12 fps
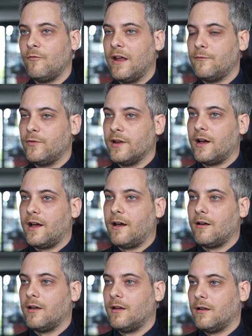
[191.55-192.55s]
wenn wir
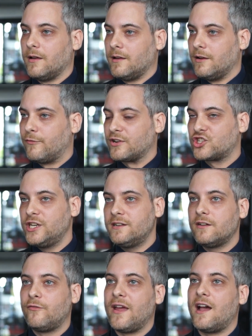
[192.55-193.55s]
in
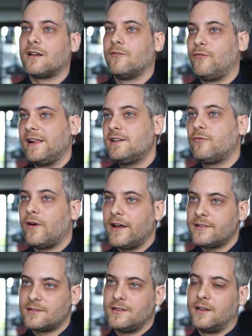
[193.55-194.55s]
verschiedenen Werken
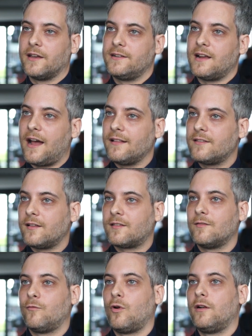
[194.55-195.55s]
weltweit die Geräte
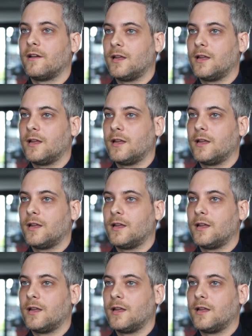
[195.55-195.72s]
einsetzen wollen,